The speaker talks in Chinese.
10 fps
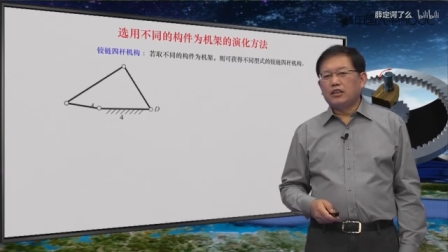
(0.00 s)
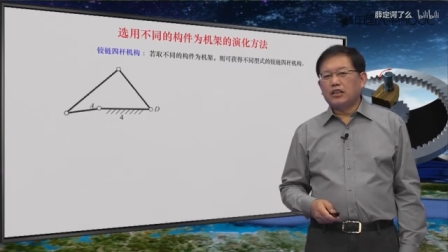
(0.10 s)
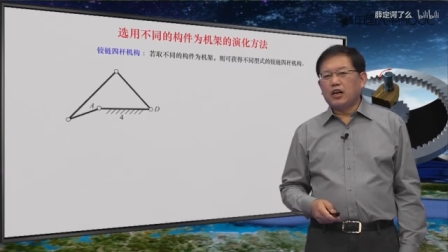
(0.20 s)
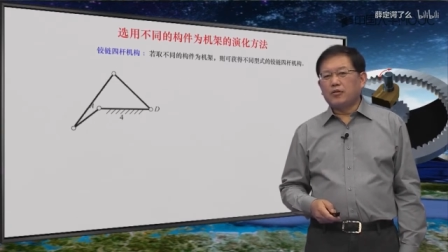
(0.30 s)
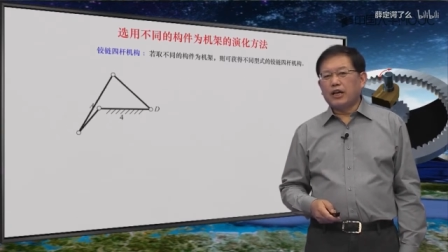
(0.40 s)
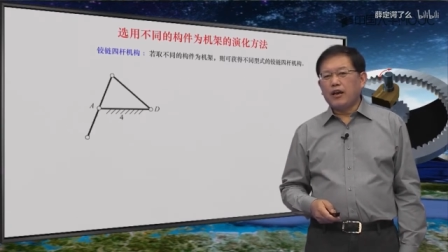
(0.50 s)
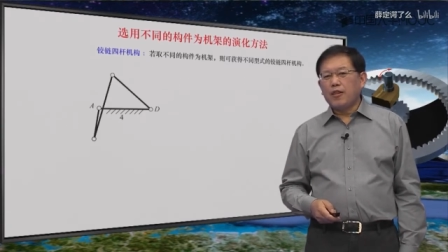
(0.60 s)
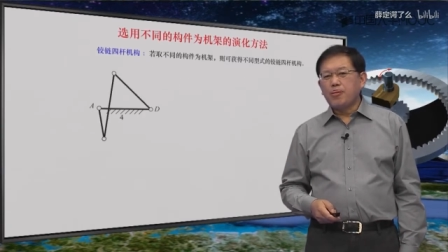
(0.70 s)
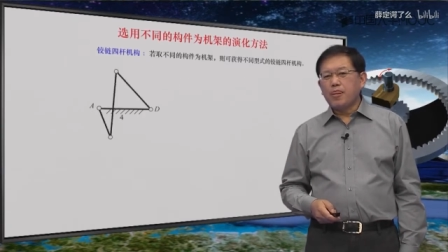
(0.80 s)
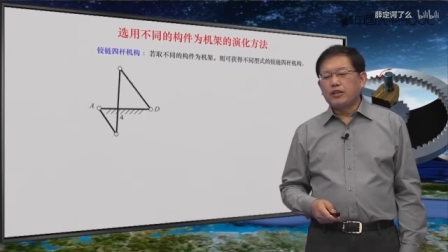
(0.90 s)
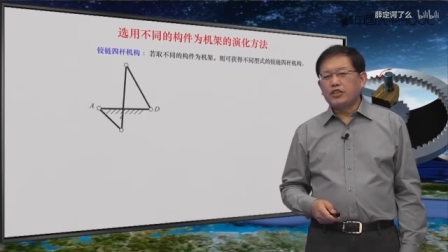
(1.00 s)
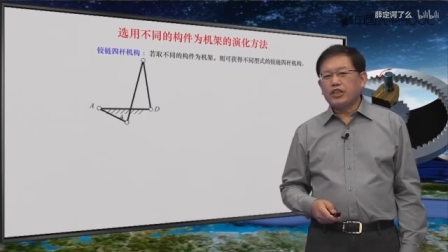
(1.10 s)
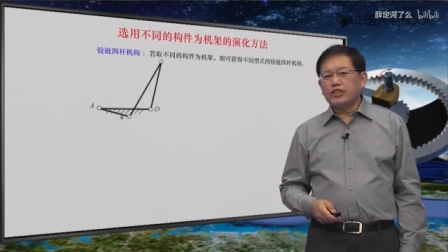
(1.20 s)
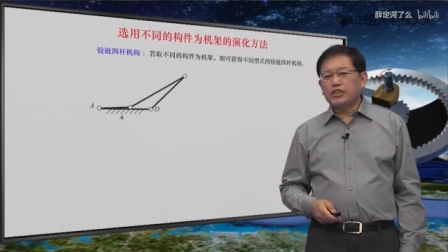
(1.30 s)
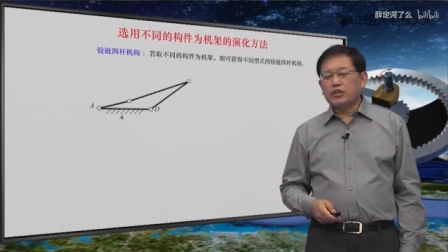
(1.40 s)
那我们看
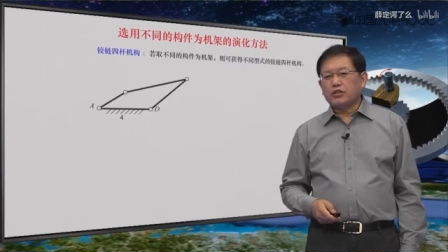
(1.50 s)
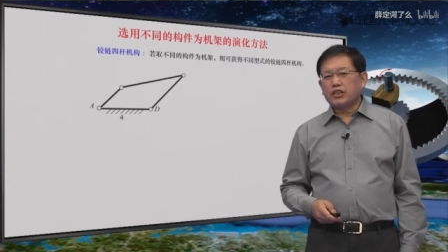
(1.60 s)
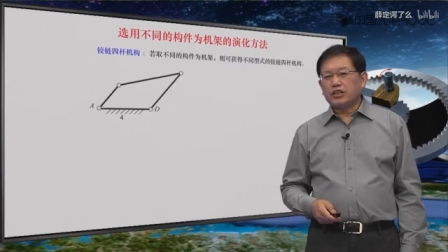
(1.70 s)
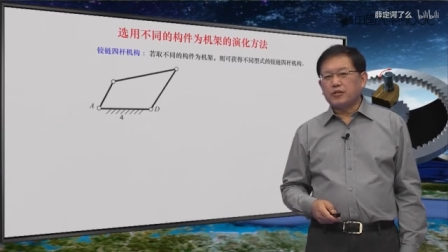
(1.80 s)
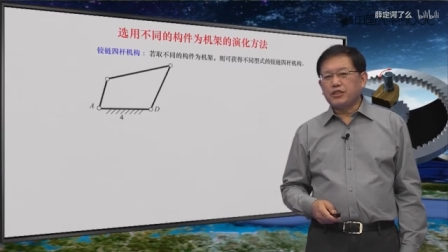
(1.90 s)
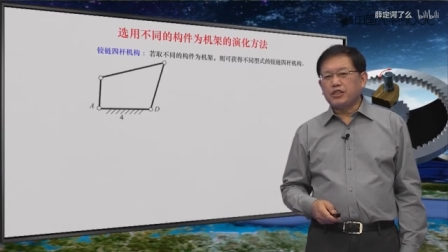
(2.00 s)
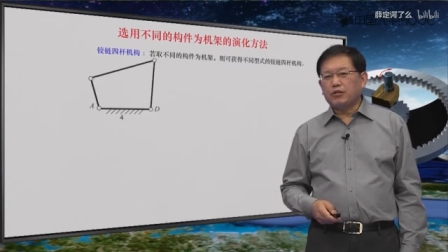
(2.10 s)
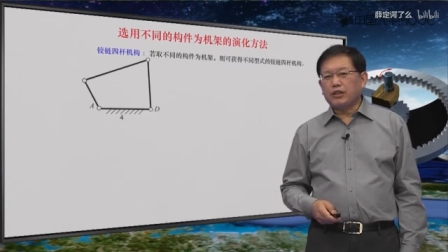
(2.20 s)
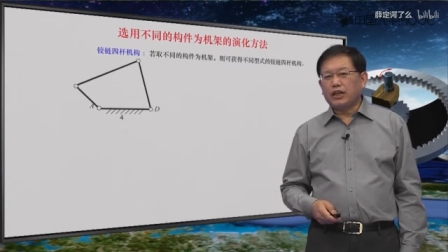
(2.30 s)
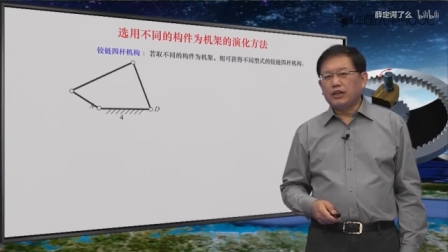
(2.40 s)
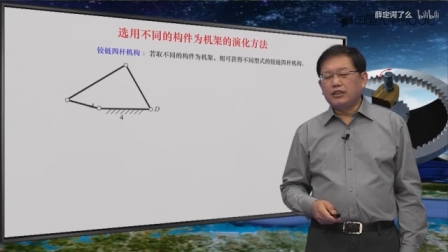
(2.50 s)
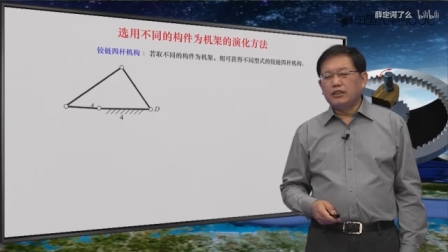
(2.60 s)
这个机构是一个什么机构呢？